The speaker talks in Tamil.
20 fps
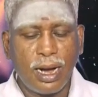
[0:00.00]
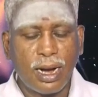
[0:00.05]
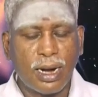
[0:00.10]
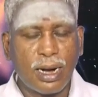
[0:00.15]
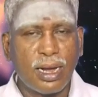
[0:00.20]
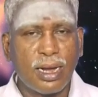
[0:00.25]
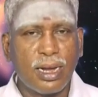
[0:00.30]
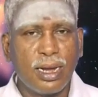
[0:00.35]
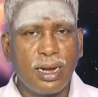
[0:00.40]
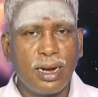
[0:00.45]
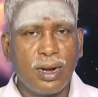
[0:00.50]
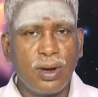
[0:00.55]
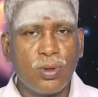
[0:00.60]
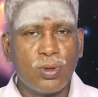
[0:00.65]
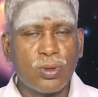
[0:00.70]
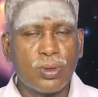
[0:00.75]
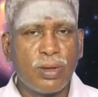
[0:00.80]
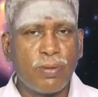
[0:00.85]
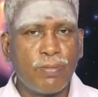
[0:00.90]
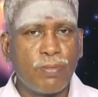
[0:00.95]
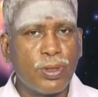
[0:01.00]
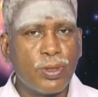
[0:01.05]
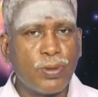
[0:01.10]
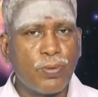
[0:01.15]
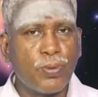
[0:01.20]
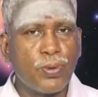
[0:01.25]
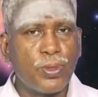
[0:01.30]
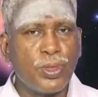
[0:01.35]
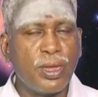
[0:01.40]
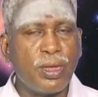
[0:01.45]
ஆனால் எழுநூற்றம்பது
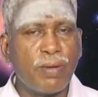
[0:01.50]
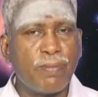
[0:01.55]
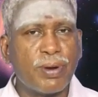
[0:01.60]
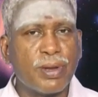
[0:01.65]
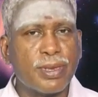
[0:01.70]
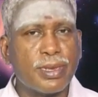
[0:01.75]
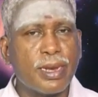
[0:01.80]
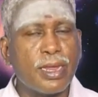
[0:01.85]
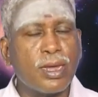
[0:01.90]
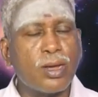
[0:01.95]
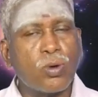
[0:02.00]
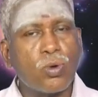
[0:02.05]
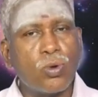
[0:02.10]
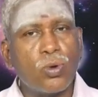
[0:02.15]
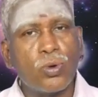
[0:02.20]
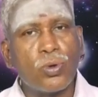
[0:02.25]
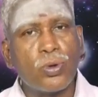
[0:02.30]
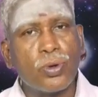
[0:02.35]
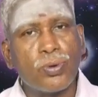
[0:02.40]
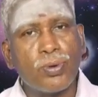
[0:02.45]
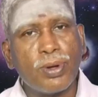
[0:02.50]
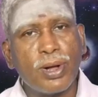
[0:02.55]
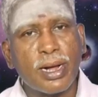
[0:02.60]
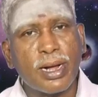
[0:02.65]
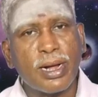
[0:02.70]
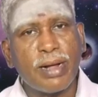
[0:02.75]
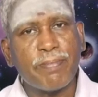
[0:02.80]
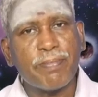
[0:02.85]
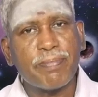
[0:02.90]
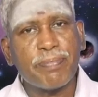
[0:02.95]
புதிய பிரச்சனையை கொண்டு
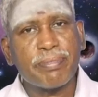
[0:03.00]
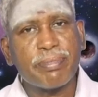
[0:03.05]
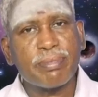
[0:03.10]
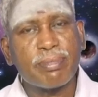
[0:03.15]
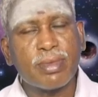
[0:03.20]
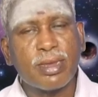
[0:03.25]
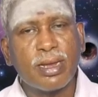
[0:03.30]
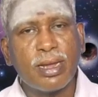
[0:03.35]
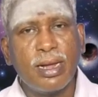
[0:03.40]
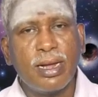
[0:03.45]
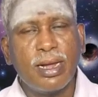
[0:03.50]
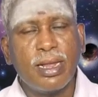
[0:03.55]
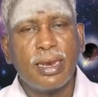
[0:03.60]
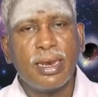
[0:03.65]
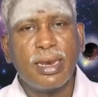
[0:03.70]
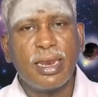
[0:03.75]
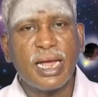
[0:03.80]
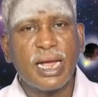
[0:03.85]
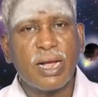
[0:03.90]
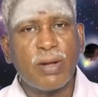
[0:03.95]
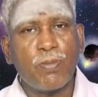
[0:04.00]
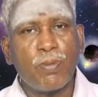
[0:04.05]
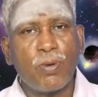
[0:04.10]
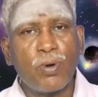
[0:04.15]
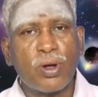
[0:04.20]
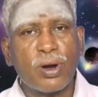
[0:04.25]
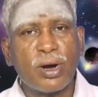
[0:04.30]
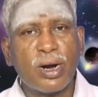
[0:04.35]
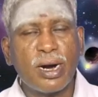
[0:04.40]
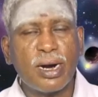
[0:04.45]
வருவாங்க நீங்கள்
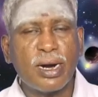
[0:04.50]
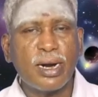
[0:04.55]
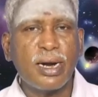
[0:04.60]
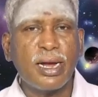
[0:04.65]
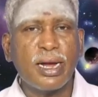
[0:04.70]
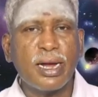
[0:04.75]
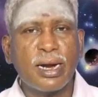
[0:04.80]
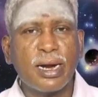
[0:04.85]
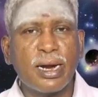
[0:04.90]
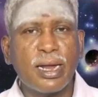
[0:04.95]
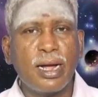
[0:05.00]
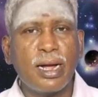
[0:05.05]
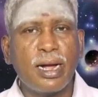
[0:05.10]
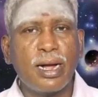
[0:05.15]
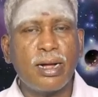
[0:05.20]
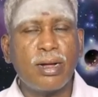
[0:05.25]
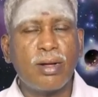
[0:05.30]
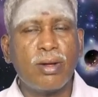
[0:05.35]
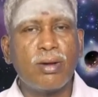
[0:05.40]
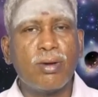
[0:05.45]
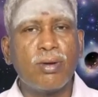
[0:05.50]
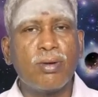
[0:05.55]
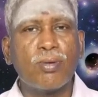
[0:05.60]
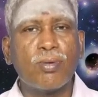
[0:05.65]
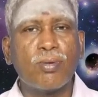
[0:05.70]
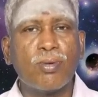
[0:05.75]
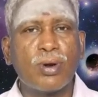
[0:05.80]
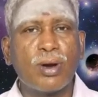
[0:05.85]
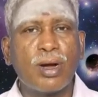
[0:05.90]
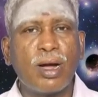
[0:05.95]
போராடினீங்கன்னா
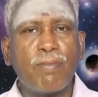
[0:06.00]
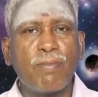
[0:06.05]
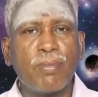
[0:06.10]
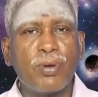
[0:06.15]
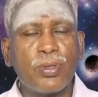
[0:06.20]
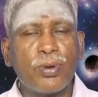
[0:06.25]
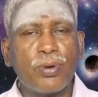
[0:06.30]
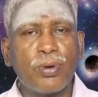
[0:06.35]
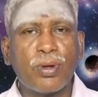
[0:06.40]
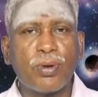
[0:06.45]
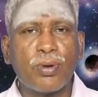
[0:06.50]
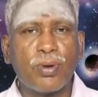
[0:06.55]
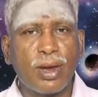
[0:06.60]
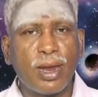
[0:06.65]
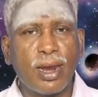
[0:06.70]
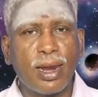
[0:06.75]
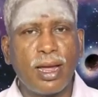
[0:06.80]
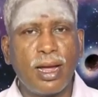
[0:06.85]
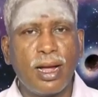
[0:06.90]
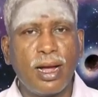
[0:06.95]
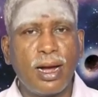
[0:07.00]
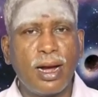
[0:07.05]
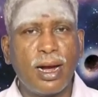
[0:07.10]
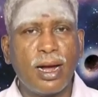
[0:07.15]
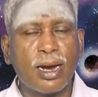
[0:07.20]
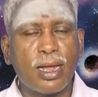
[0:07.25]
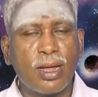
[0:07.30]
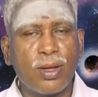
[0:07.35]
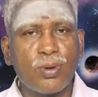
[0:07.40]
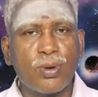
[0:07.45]
ஒரு ஐம்பது ரூபா குறையலாம்
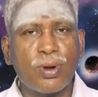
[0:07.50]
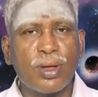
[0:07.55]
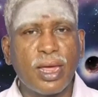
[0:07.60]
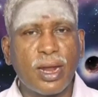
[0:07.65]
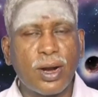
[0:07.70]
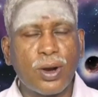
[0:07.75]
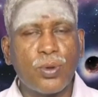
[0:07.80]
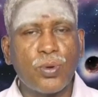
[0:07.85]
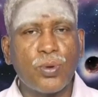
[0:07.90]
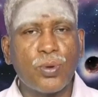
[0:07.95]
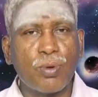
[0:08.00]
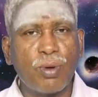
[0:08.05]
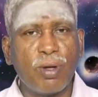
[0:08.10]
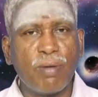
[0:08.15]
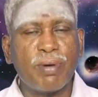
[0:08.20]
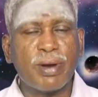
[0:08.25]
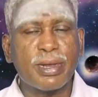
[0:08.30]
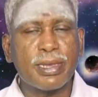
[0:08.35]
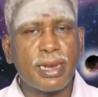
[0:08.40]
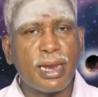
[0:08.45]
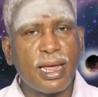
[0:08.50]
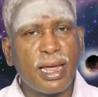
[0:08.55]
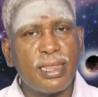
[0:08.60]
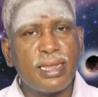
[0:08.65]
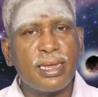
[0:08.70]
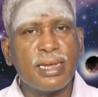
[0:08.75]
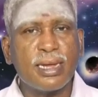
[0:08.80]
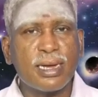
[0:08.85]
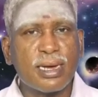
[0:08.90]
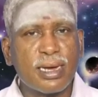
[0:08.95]
ஆனால் ஒரு இரநூறுவா பிரச்சனை
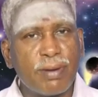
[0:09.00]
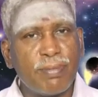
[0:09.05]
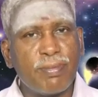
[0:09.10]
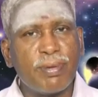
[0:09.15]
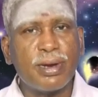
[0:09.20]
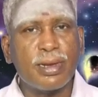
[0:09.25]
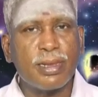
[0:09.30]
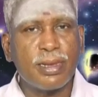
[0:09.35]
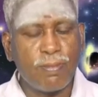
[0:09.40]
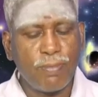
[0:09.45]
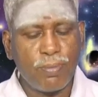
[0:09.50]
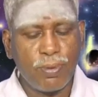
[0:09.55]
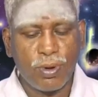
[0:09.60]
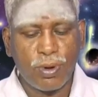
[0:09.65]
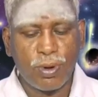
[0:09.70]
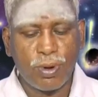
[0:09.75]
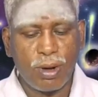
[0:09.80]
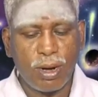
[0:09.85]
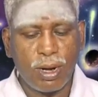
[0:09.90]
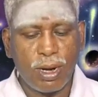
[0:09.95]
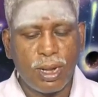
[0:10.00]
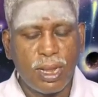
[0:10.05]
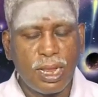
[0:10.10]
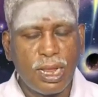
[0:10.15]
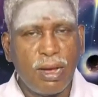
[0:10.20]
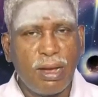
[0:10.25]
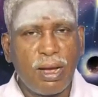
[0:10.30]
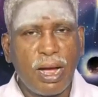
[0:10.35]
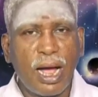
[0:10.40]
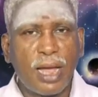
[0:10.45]
அதிகங்கிற மாதிரி தான் போகும்
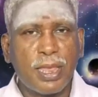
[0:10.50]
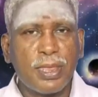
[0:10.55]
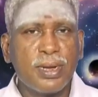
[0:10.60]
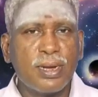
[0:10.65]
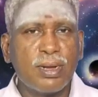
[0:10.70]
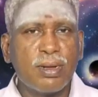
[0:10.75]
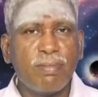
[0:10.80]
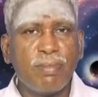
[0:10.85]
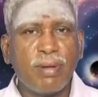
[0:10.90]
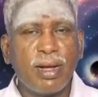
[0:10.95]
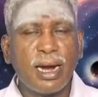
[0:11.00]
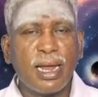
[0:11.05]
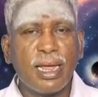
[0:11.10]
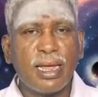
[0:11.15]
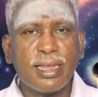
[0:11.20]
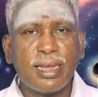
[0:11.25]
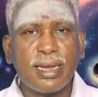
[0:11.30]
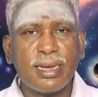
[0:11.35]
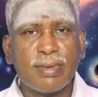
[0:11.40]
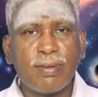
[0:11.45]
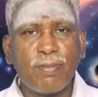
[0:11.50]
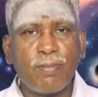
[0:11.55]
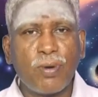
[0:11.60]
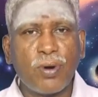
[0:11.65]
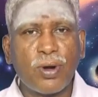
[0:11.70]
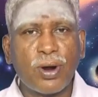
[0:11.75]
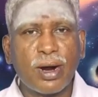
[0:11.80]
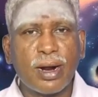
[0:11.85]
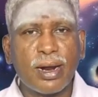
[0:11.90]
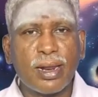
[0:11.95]
அதுக்கு மேலே ஏதாச்சும்
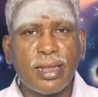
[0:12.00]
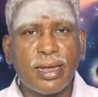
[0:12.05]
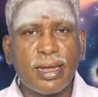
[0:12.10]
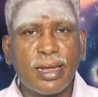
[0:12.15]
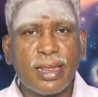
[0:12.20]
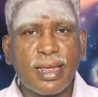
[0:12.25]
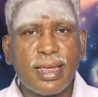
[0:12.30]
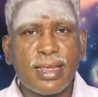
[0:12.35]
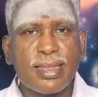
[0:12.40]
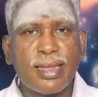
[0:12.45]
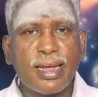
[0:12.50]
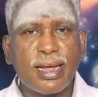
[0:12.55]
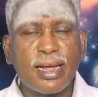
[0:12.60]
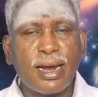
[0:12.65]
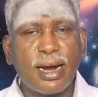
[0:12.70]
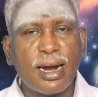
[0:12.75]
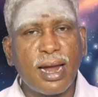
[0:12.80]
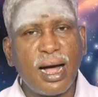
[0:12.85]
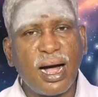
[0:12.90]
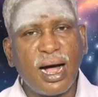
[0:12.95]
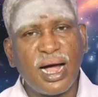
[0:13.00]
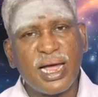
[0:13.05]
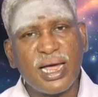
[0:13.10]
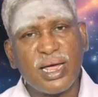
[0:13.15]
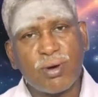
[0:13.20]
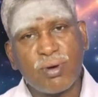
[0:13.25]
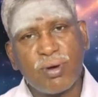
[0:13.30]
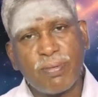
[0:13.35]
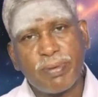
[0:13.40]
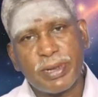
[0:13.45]
போராடினீங்கன்னா சிக்கல்
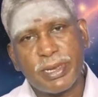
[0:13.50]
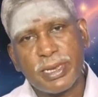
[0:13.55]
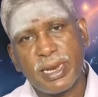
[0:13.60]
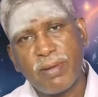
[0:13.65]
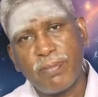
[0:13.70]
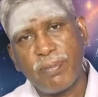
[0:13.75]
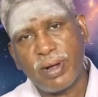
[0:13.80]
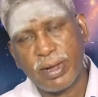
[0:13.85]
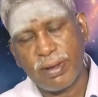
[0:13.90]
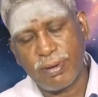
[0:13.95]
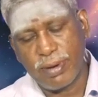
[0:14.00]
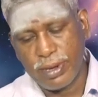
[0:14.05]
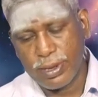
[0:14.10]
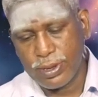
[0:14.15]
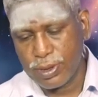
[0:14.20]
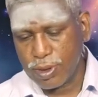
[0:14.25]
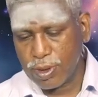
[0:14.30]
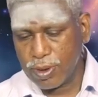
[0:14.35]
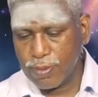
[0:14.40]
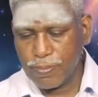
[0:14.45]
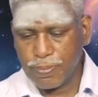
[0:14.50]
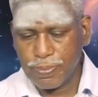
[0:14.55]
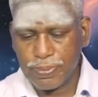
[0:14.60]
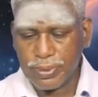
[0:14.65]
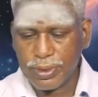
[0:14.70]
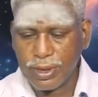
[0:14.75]
ஆயரூவா பிரச்சனையை பார்க்க வேண்டியது இருக்கும்